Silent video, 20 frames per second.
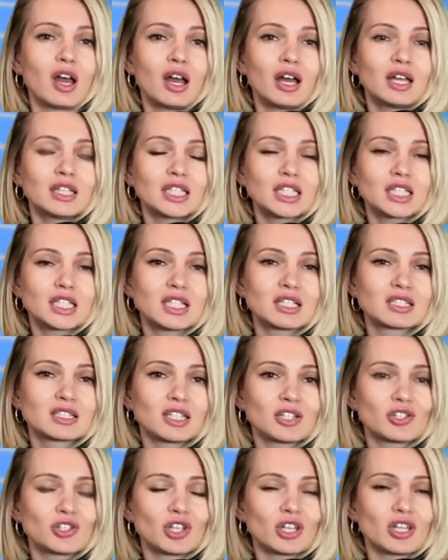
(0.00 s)
таких
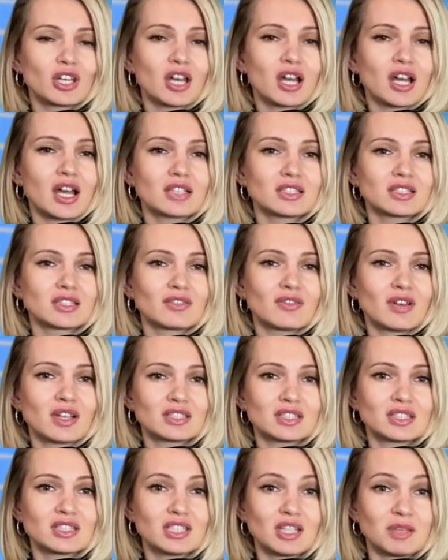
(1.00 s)
значений, как
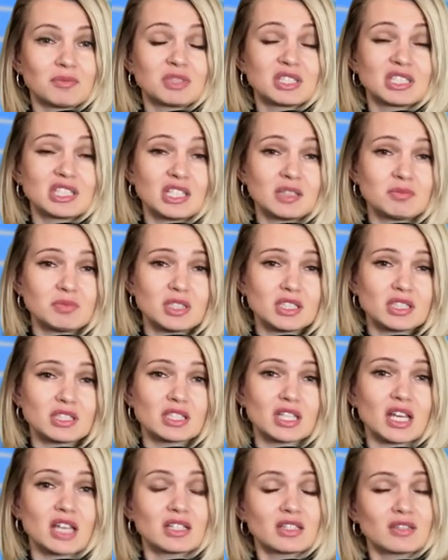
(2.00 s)
1.2770
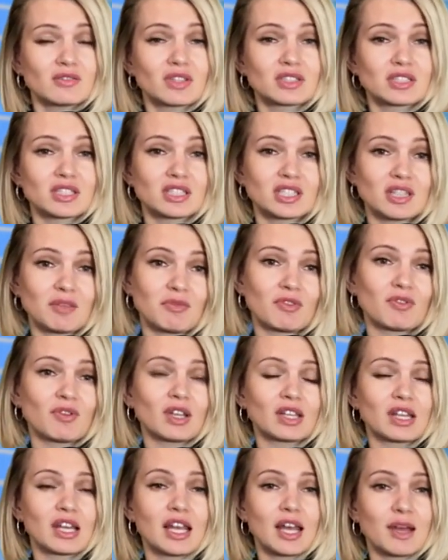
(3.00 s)
и
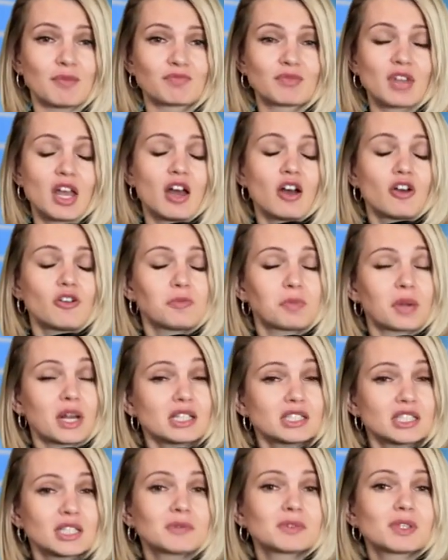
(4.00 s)
1.2720. В
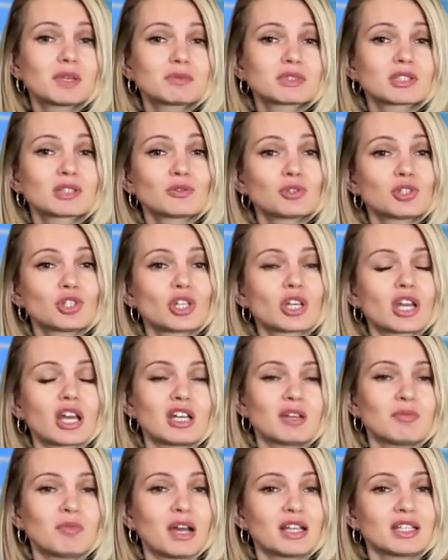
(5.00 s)
противном случае
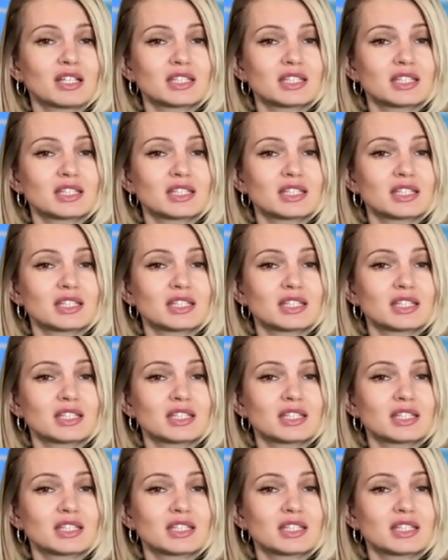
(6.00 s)
колебание